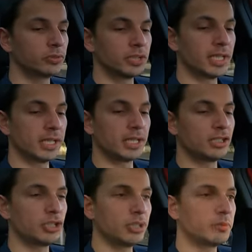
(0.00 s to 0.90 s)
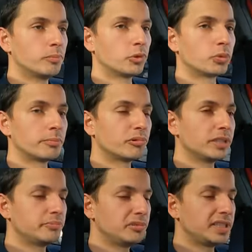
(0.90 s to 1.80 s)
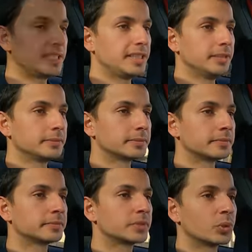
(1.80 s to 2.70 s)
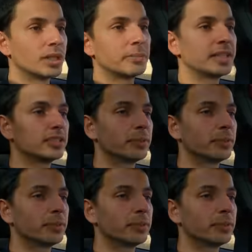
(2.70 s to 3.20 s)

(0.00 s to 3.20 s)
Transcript: On a des bons coins pour les pouces ici. Donc là par